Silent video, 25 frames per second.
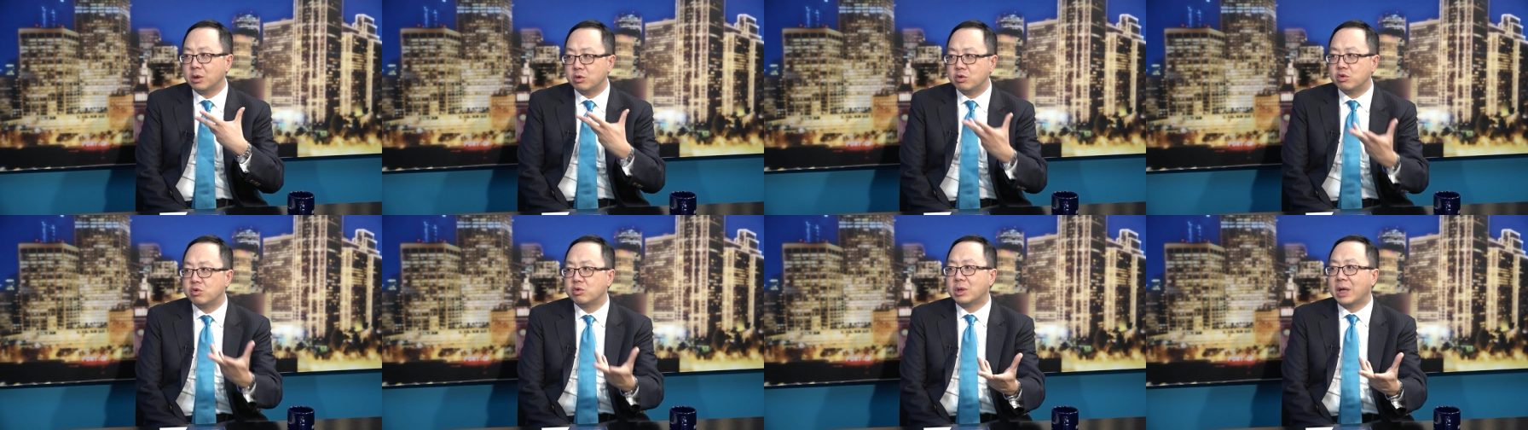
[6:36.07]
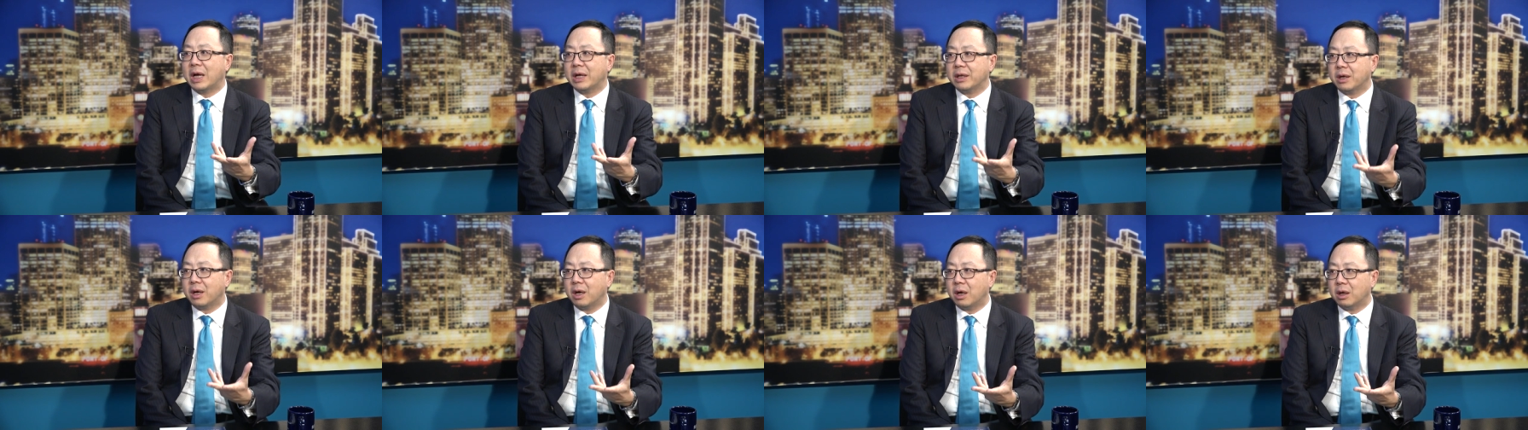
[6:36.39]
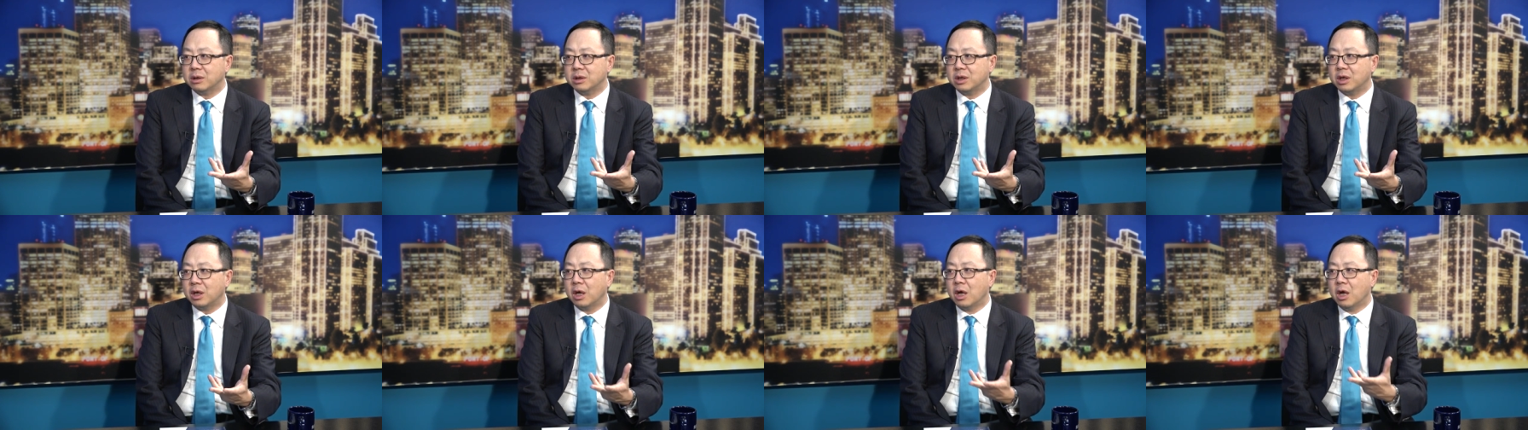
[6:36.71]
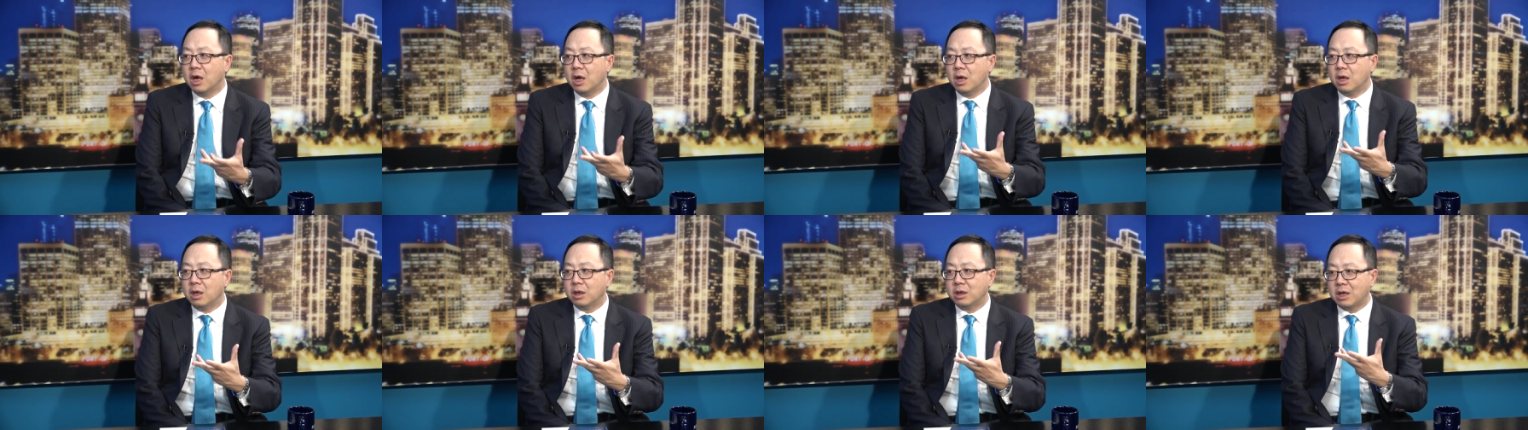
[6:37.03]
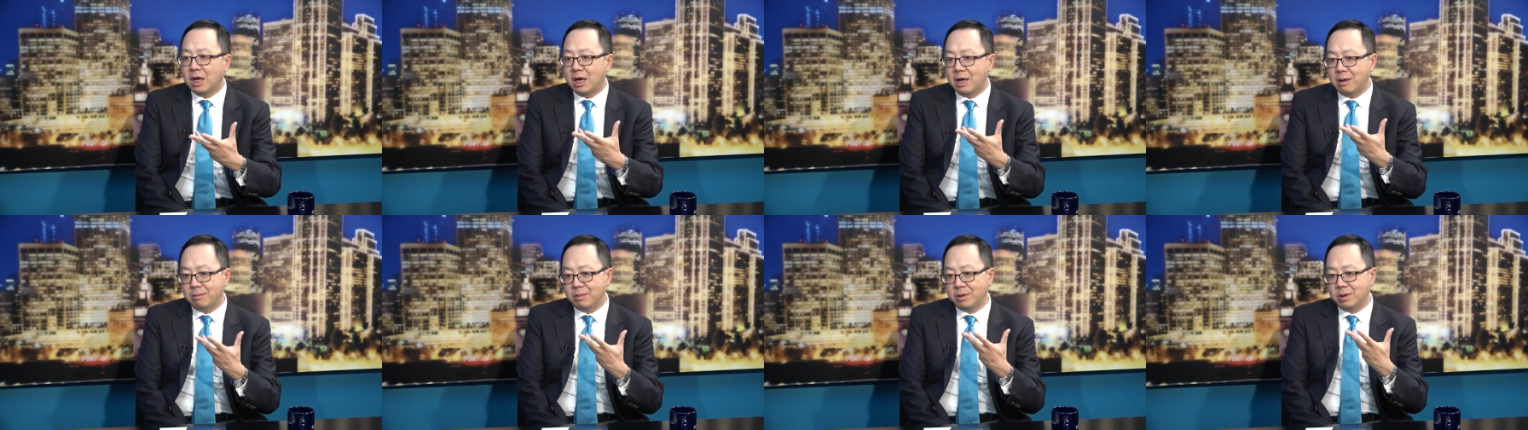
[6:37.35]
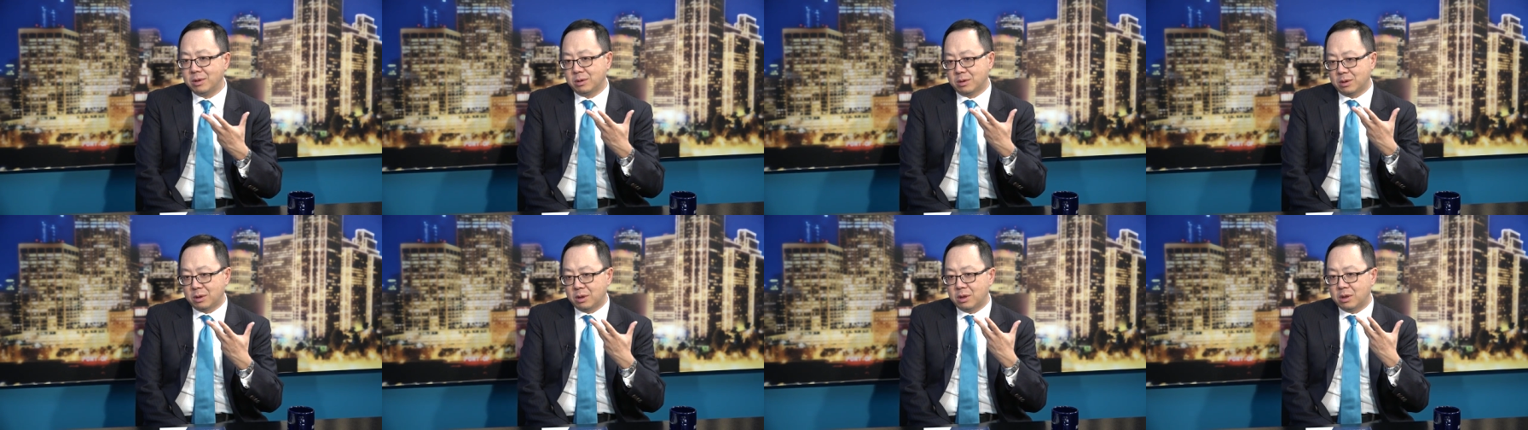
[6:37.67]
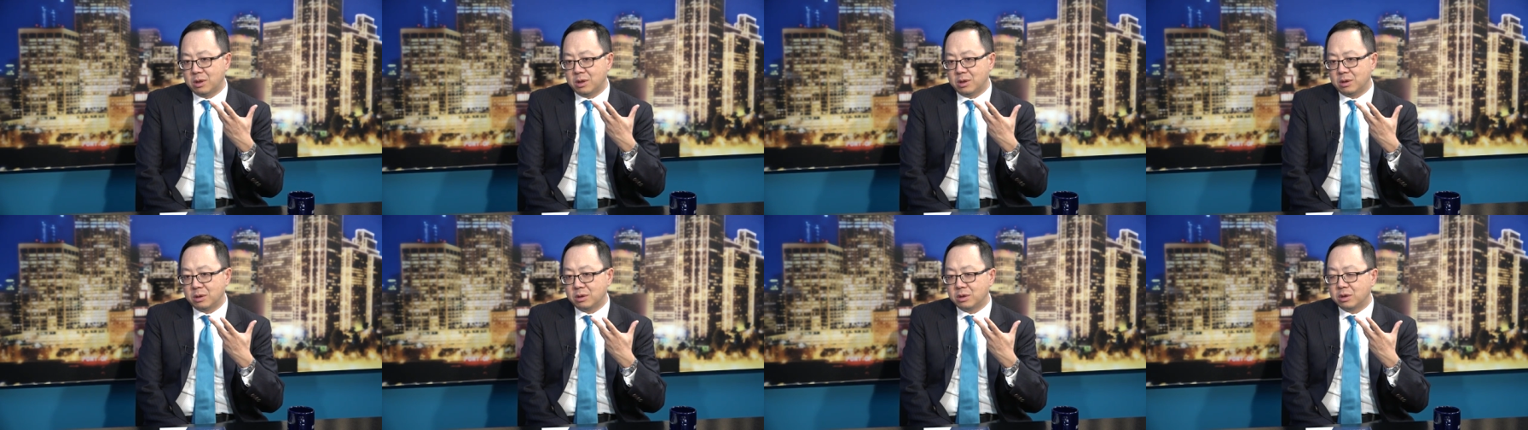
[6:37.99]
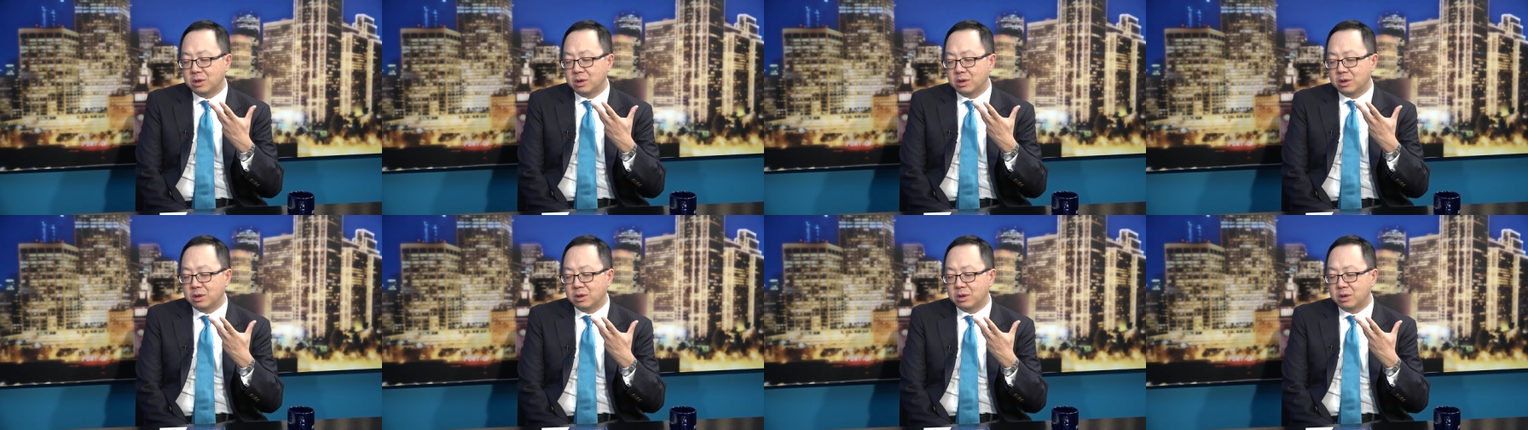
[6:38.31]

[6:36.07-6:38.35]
巨大的行业，他们的。